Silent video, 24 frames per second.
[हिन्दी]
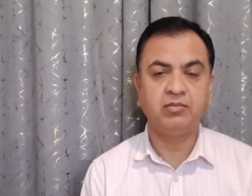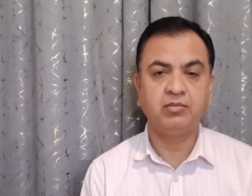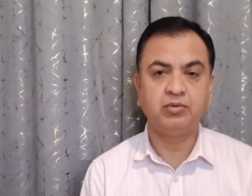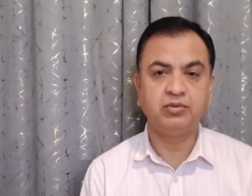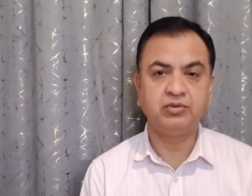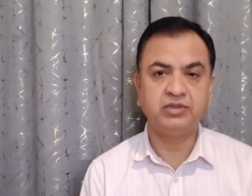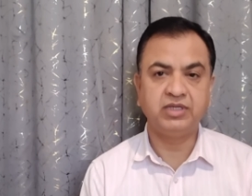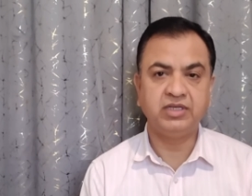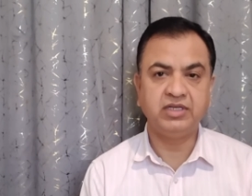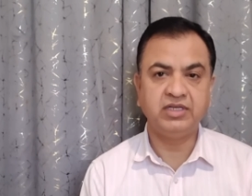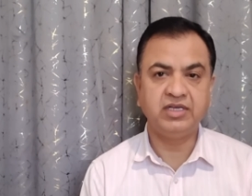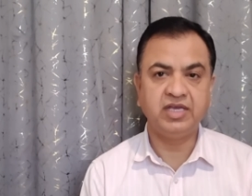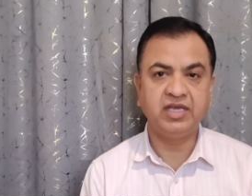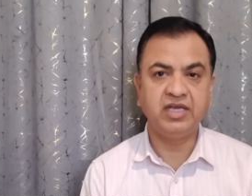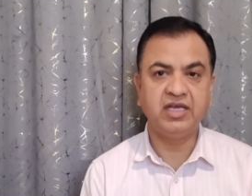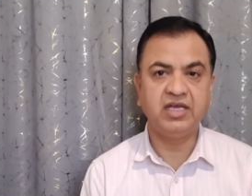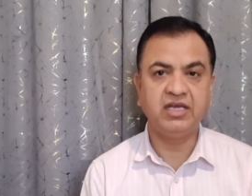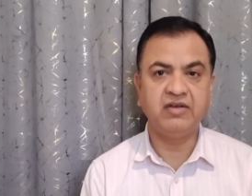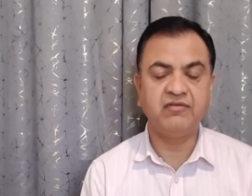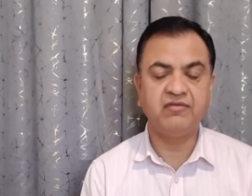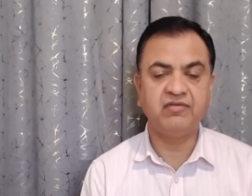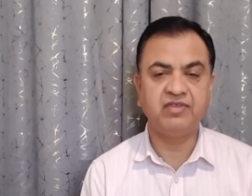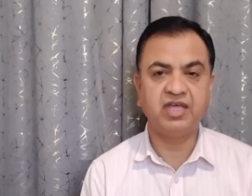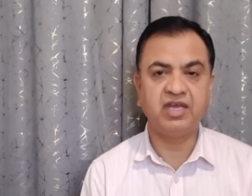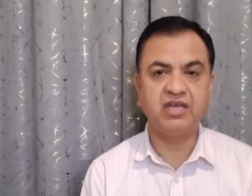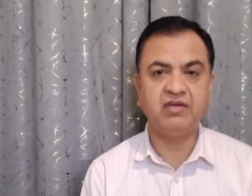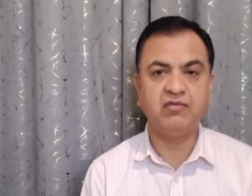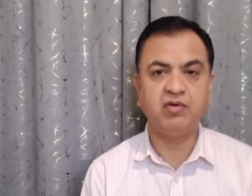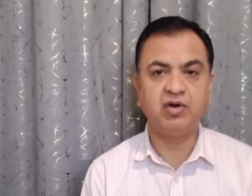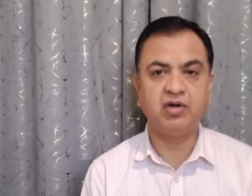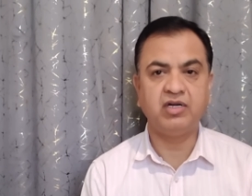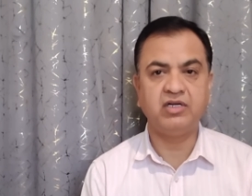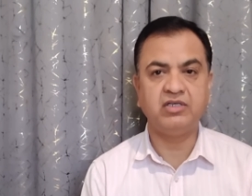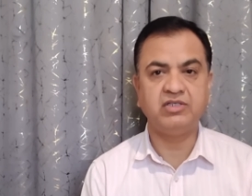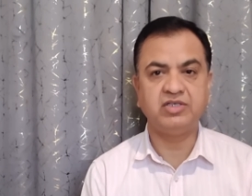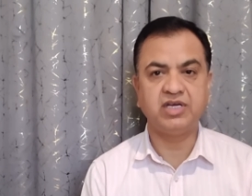पुतिन के गिरफ्तारी
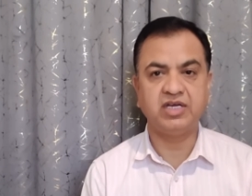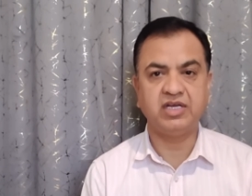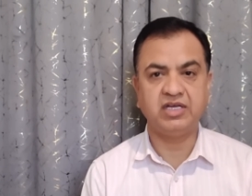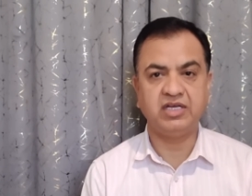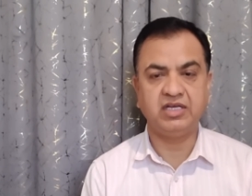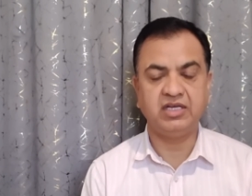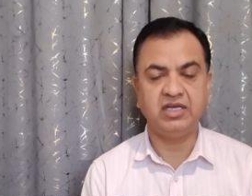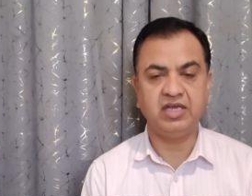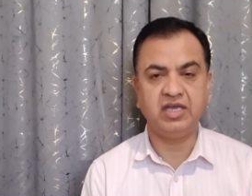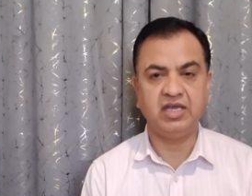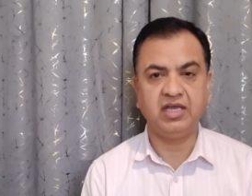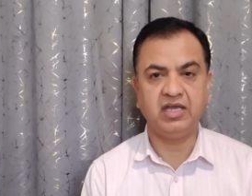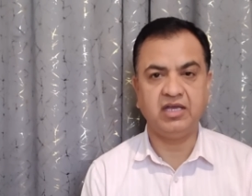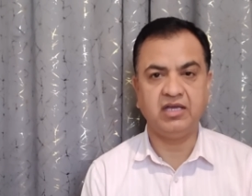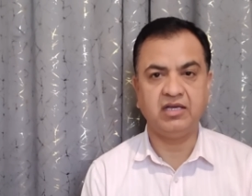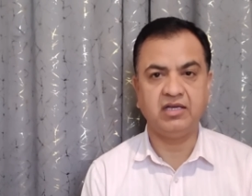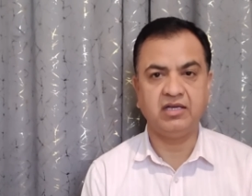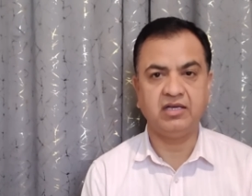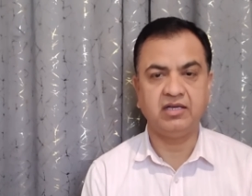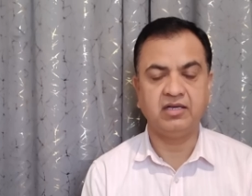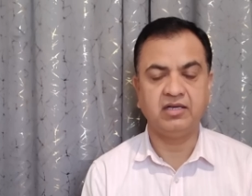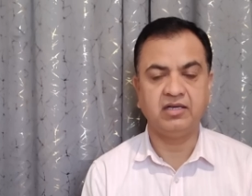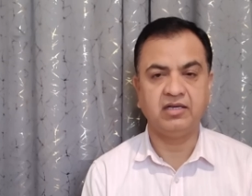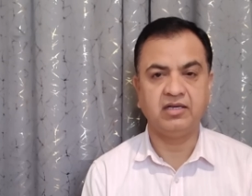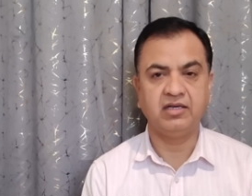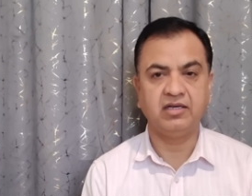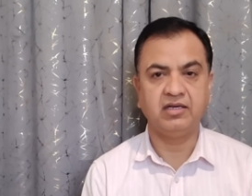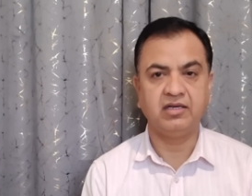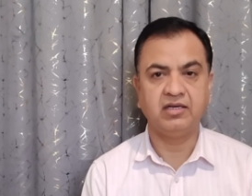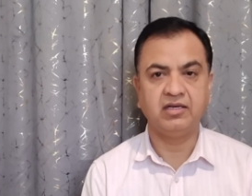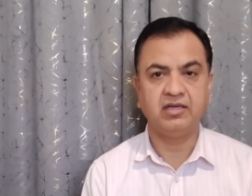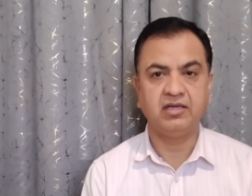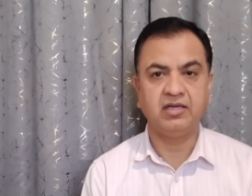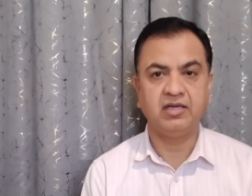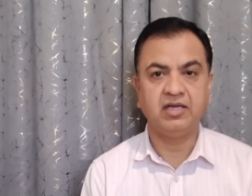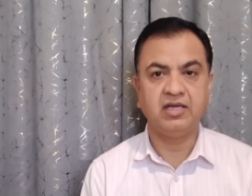वारंट जारी किए हैं
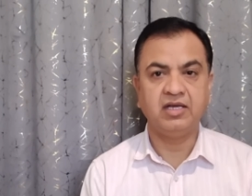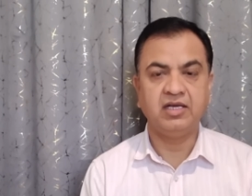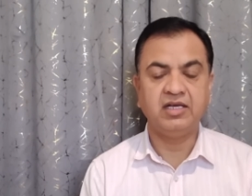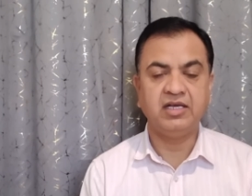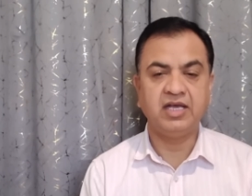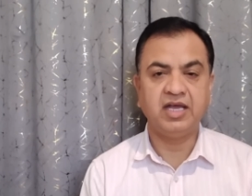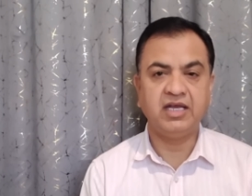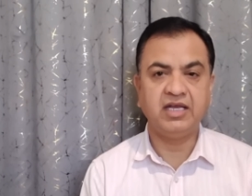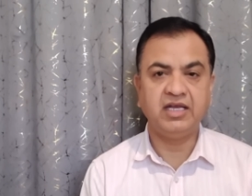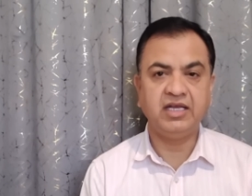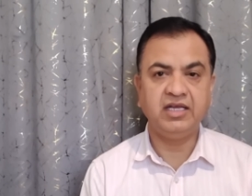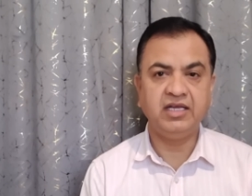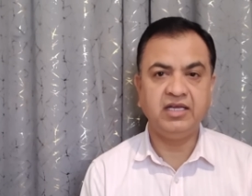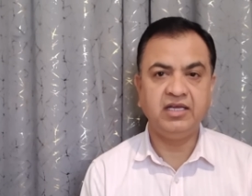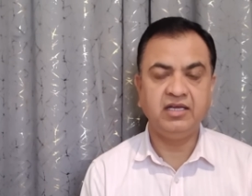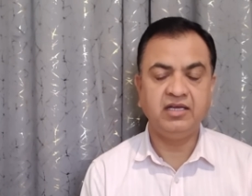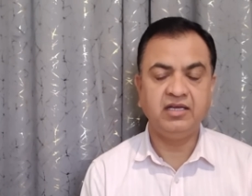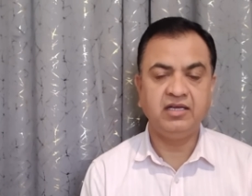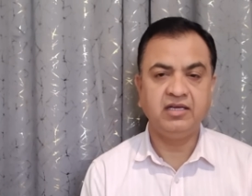यानी